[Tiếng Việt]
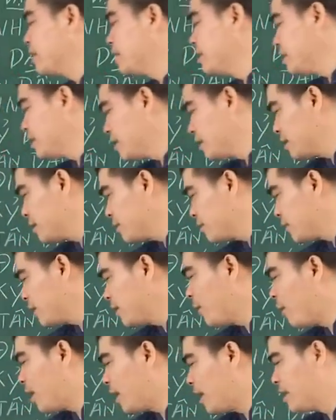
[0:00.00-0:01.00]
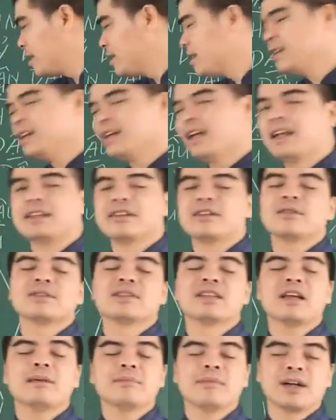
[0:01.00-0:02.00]
cái phấn đỏ này thì là những
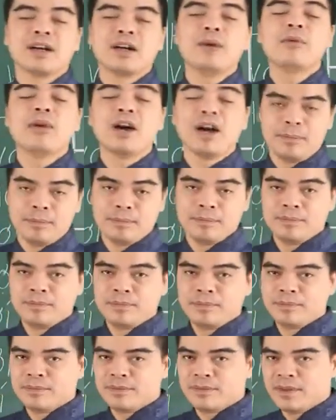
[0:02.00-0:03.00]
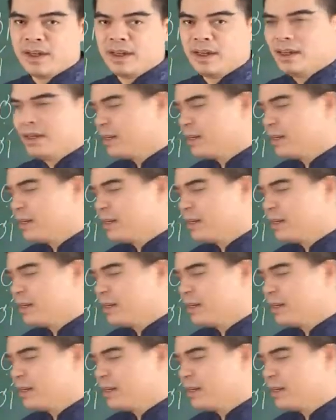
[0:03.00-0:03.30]
con giáp mà không hợp đó.